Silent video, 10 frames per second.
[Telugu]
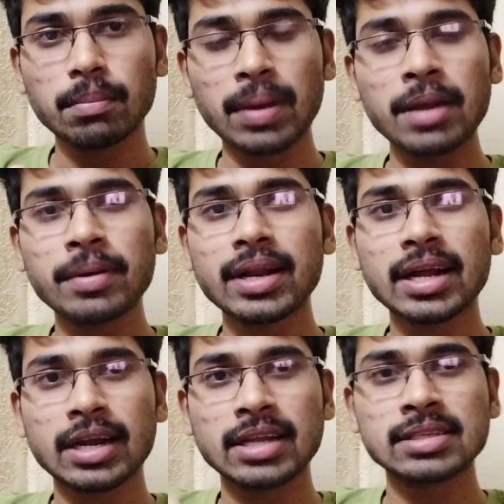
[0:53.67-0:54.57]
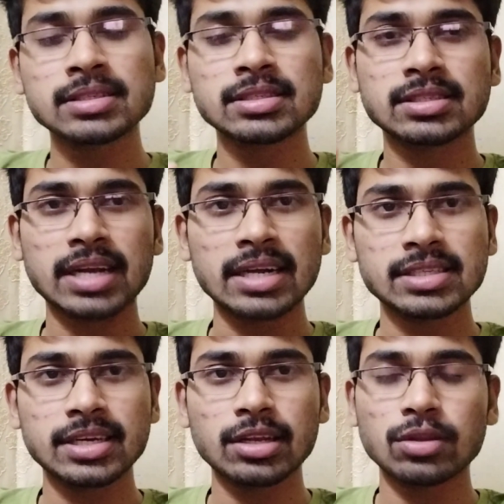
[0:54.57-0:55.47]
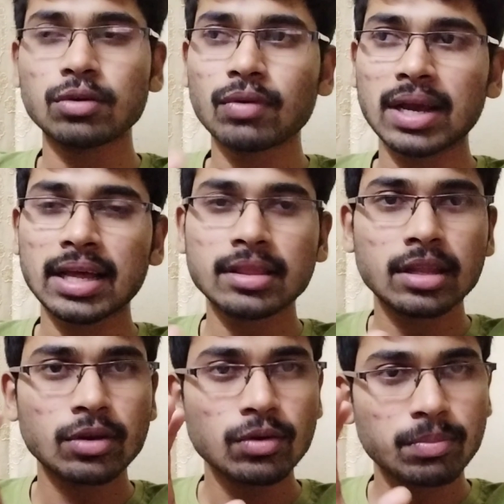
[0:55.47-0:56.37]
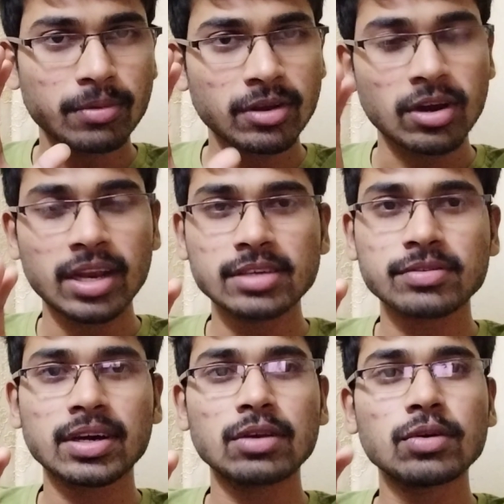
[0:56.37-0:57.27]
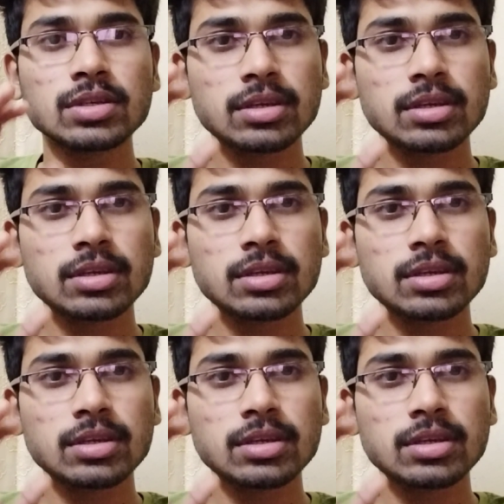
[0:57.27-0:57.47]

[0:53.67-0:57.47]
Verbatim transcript: బయోమెట్రిక్ అటెండెన్స్ స్టార్ట్ చేయలేదు వాళ్ళందరూ కాలేజ్ వాళ్ళు